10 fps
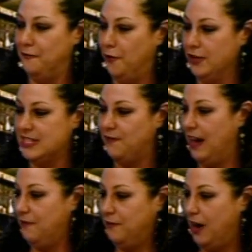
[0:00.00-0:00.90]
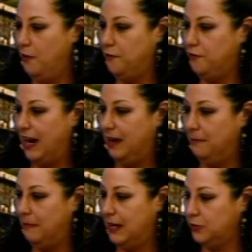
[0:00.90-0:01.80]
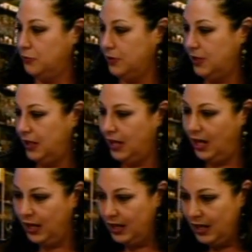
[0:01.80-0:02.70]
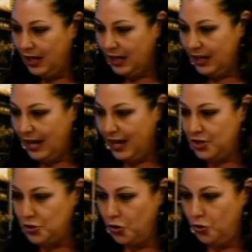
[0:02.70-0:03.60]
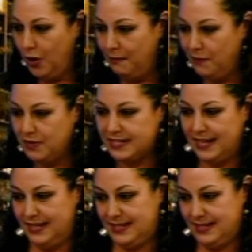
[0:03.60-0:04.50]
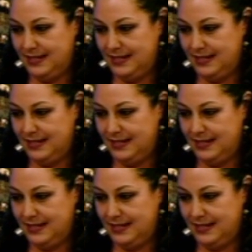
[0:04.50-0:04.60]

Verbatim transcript: Fontes, fala Fal, fala Madruguinha. E aí, Júlio, amo vocês.